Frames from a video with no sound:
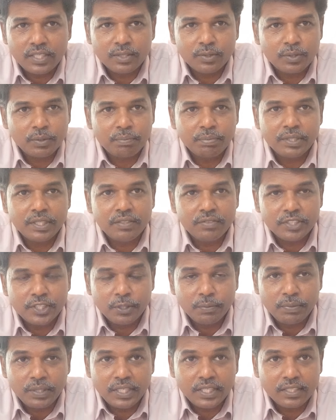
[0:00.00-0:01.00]
அது ஒரு பெரிய
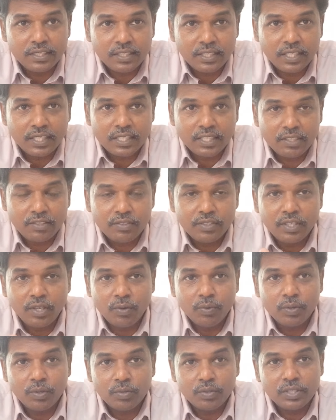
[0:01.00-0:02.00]
விஷயமா எடுத்துக்காத அளவுக்கு
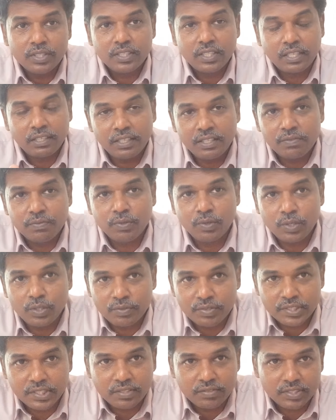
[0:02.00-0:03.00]
அவங்கவுங்க நிறைய
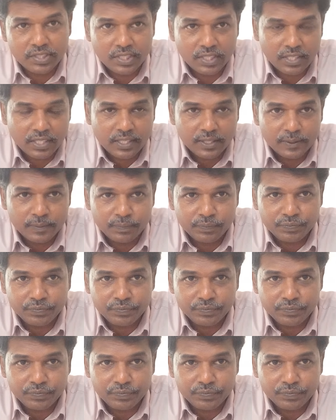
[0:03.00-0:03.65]
ஃபாலோவர்ஸ் வச்சுருக்காங்க